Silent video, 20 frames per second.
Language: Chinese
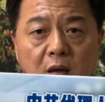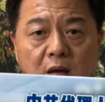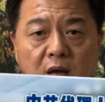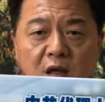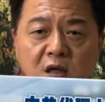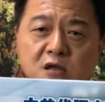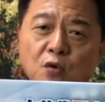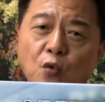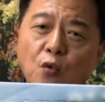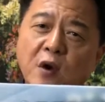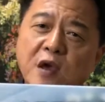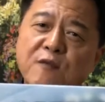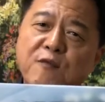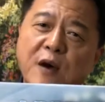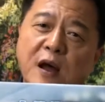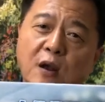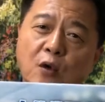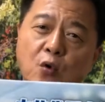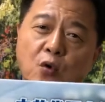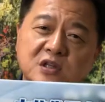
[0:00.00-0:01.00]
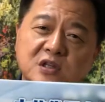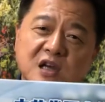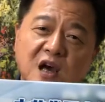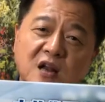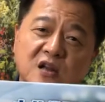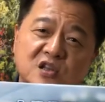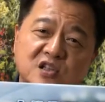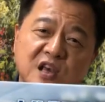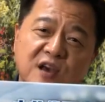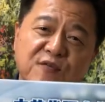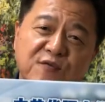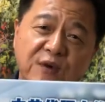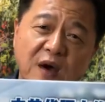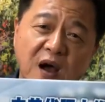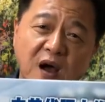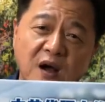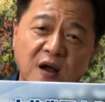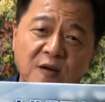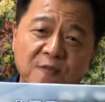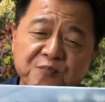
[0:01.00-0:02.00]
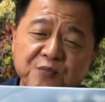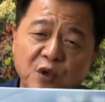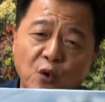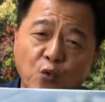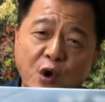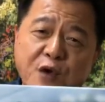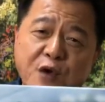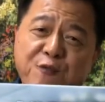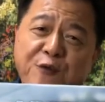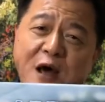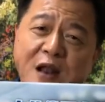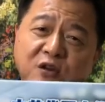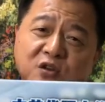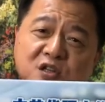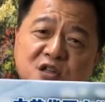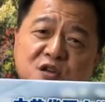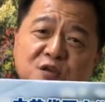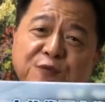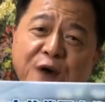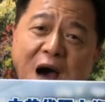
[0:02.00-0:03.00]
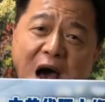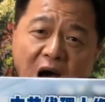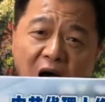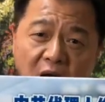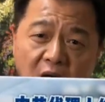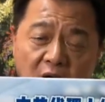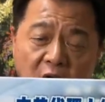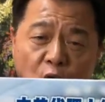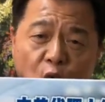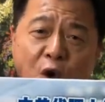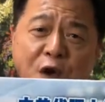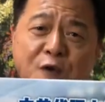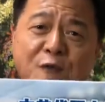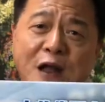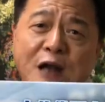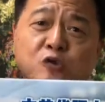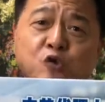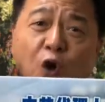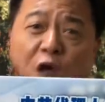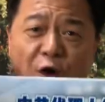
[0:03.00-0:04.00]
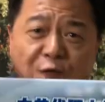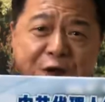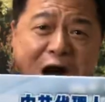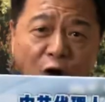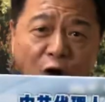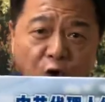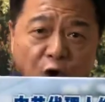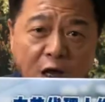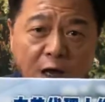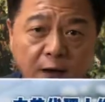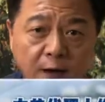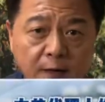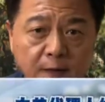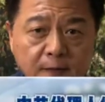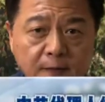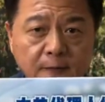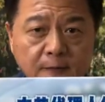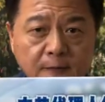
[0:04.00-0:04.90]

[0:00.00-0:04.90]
您经违反了国家的宪法，违反了司法，违反了所有法律。